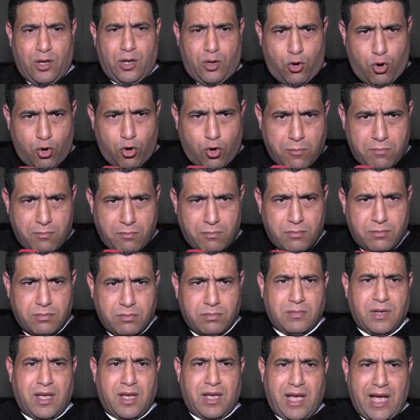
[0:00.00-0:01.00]
حكم
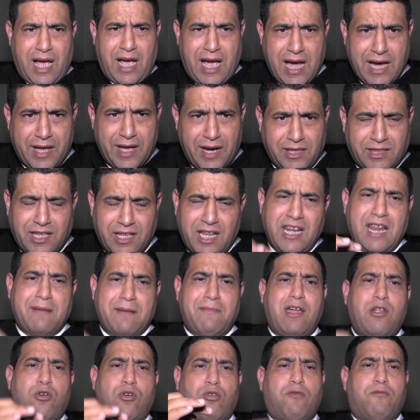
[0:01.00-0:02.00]
عارض الا
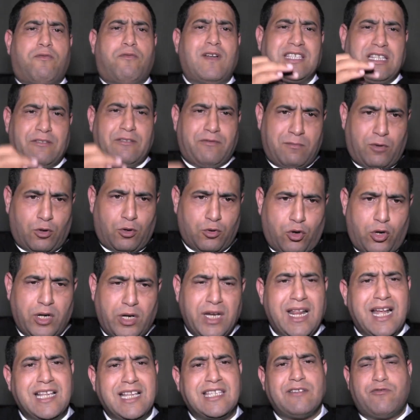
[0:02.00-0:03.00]
مع الحكم فاصل في الموضوع
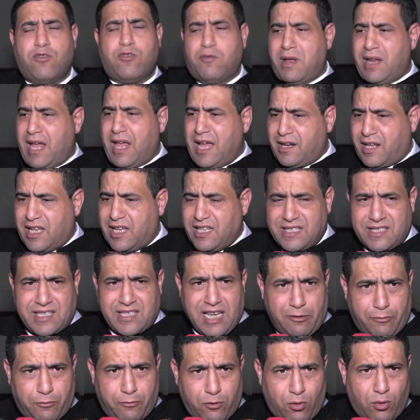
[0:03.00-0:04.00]
للاسف هما الان
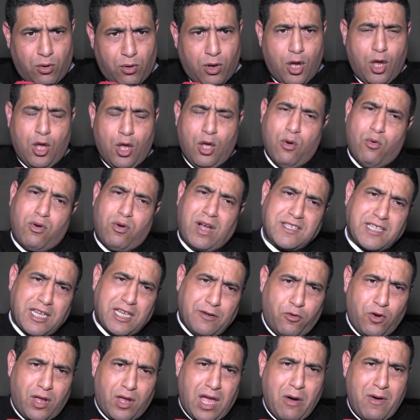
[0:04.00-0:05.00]
كيستانفوا
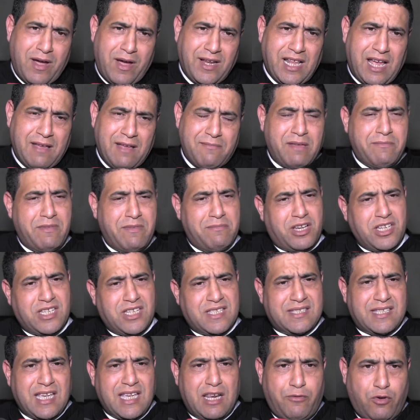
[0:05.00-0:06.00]
وكتعرفوا القواعد العامه ما يمكنش
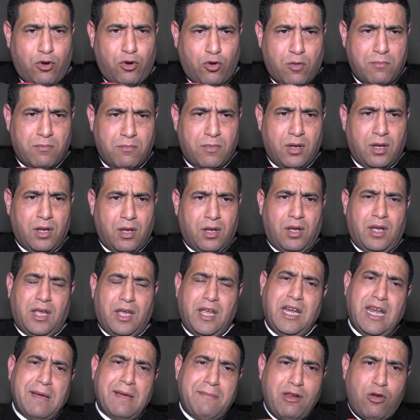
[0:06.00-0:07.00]
تستانف حكم
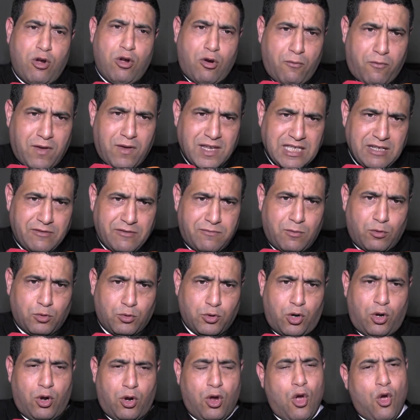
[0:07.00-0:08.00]
الا مع الحكم فاصل في
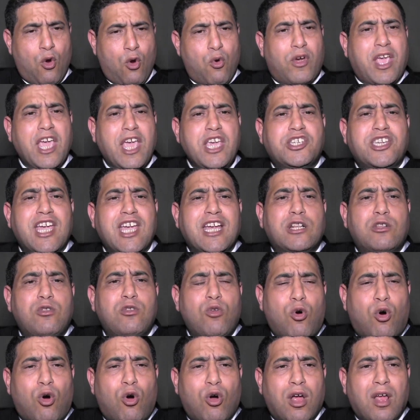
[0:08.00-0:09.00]
الموضوع
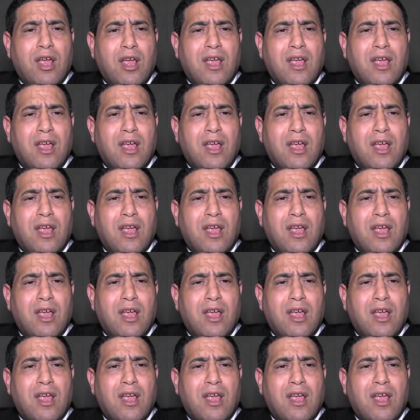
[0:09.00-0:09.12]
وكيجادلوا